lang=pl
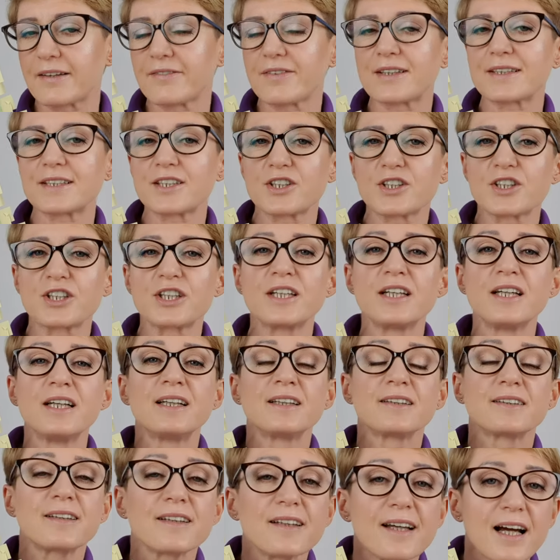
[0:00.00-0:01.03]
więc jeśli
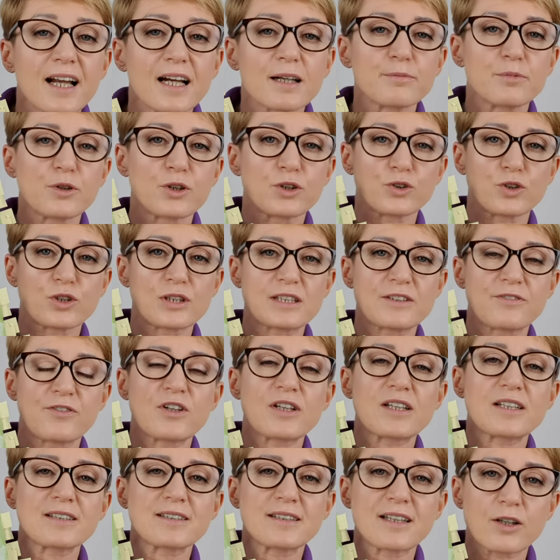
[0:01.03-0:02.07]
Ty albo ktoś z
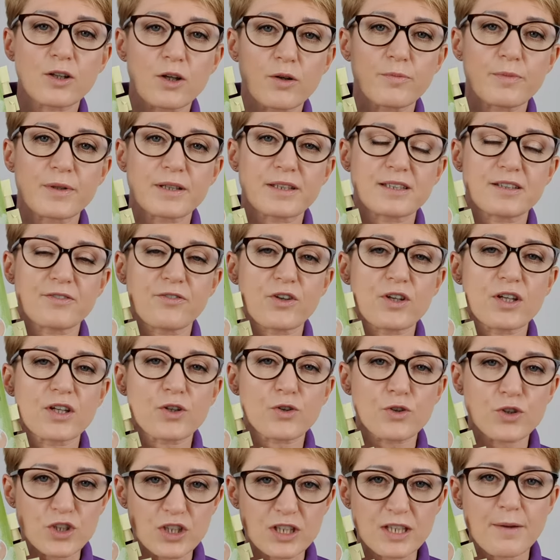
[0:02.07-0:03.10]
Twoich znajomych, z Twojej
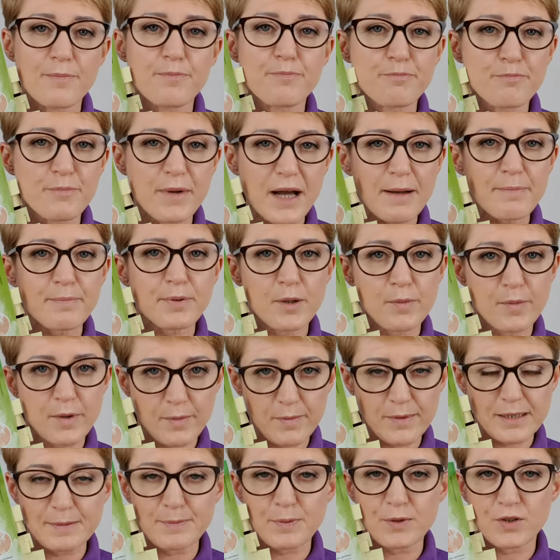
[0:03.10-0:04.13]
rodziny ma
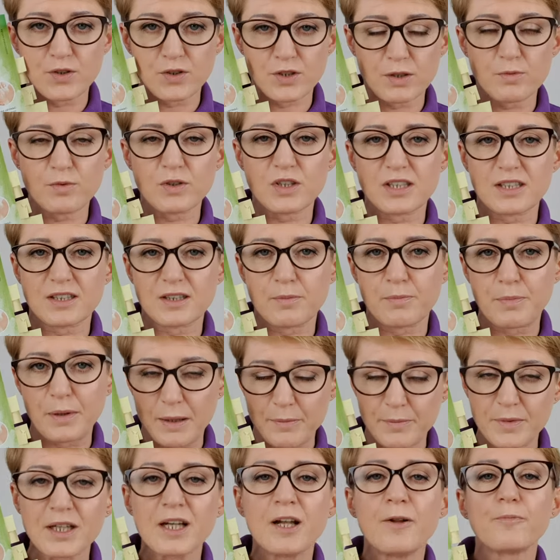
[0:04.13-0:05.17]
problemy z pocącymi się
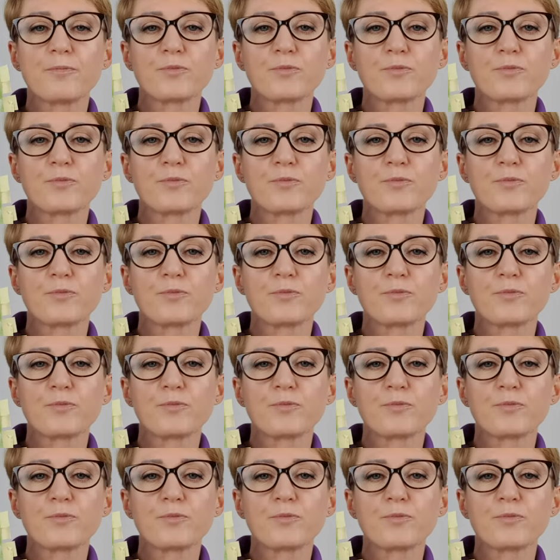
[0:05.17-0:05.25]
stopami,